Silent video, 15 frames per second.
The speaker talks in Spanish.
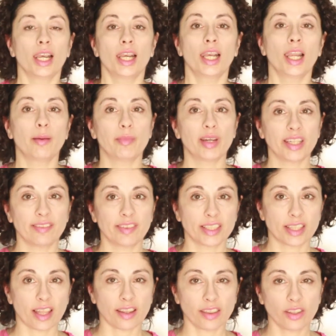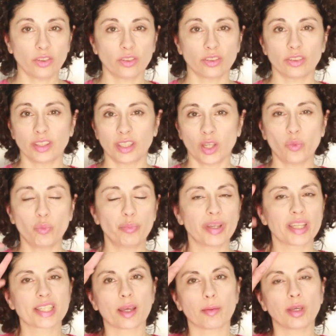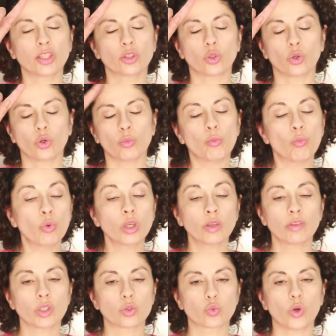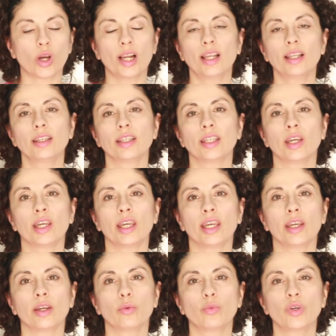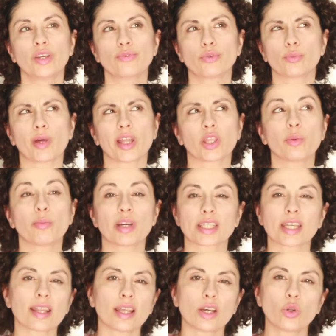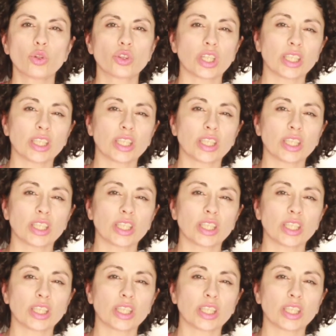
la manifestación de un pensamiento muy visual, de una información basada en los